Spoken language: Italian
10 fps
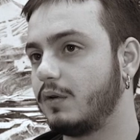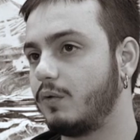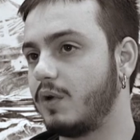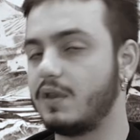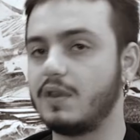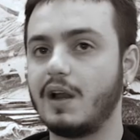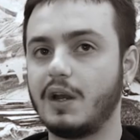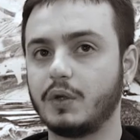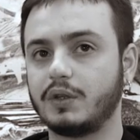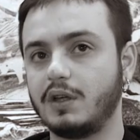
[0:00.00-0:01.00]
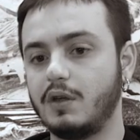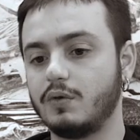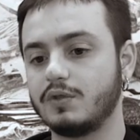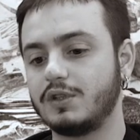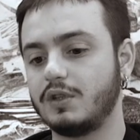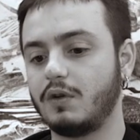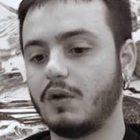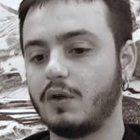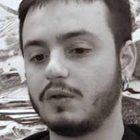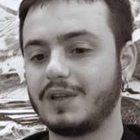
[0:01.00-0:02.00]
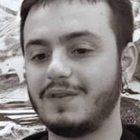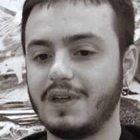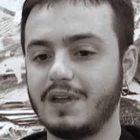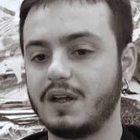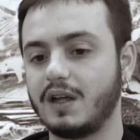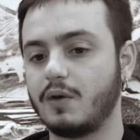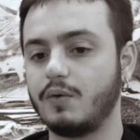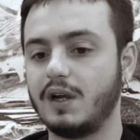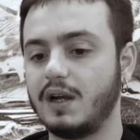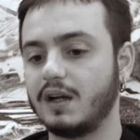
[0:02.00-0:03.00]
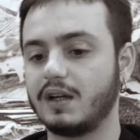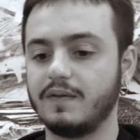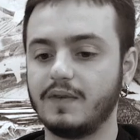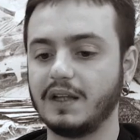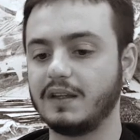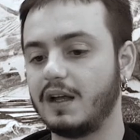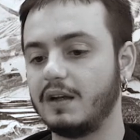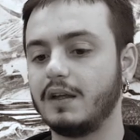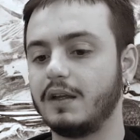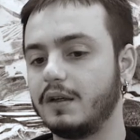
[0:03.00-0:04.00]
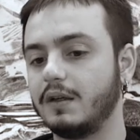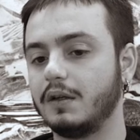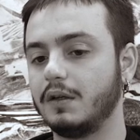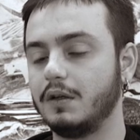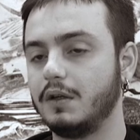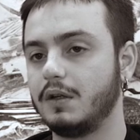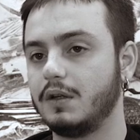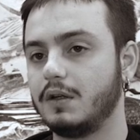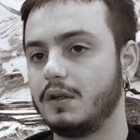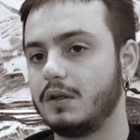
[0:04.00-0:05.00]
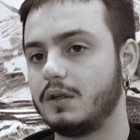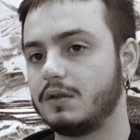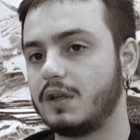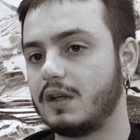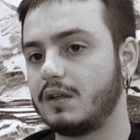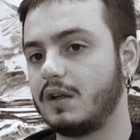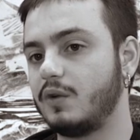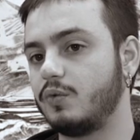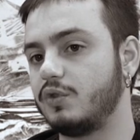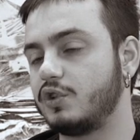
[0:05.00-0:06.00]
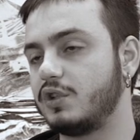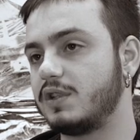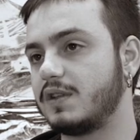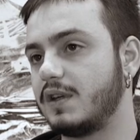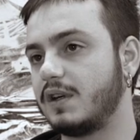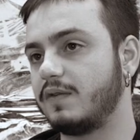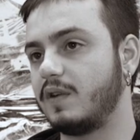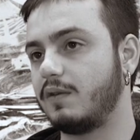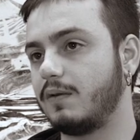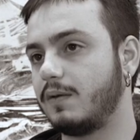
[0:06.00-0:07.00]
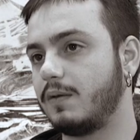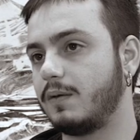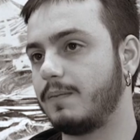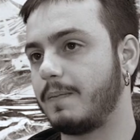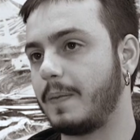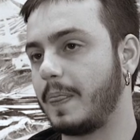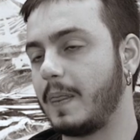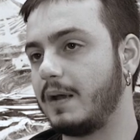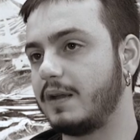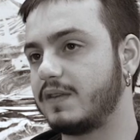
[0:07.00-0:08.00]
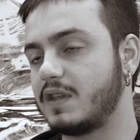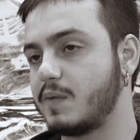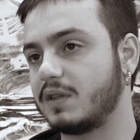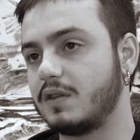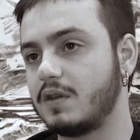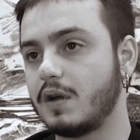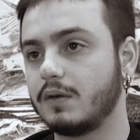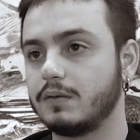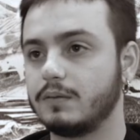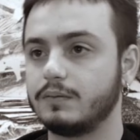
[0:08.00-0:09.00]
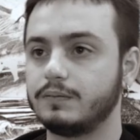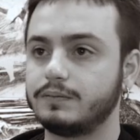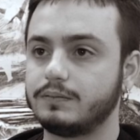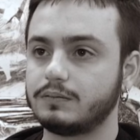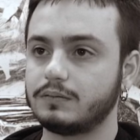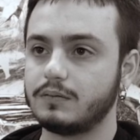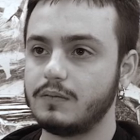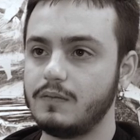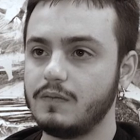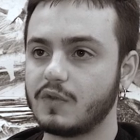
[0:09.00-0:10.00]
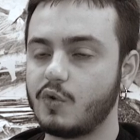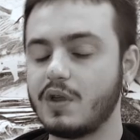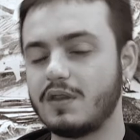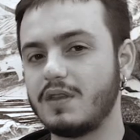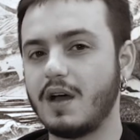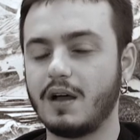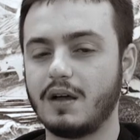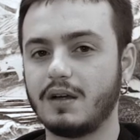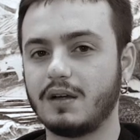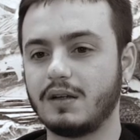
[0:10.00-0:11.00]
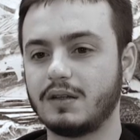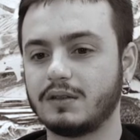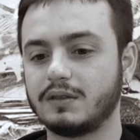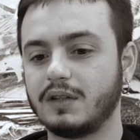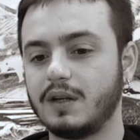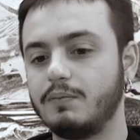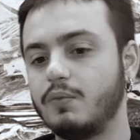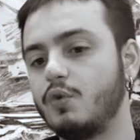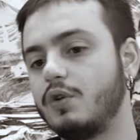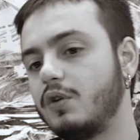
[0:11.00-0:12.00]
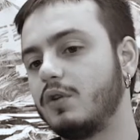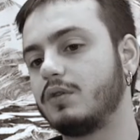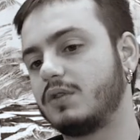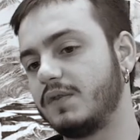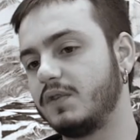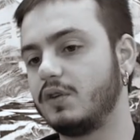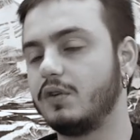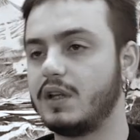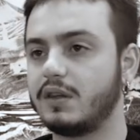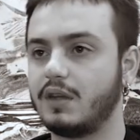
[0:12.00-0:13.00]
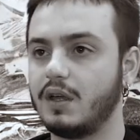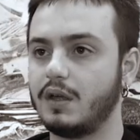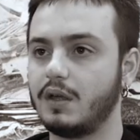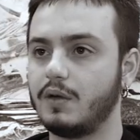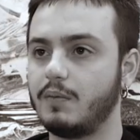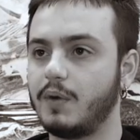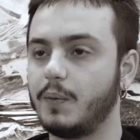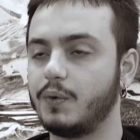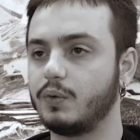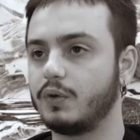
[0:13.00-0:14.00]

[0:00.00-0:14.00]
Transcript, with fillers: quindi della notte che io considero la notte vera, che è quella là che va dalle, da, dalle 11 di sera fino mm, alle 6 di mattina. Quindi da, dal buio, tra virgolette, un po' più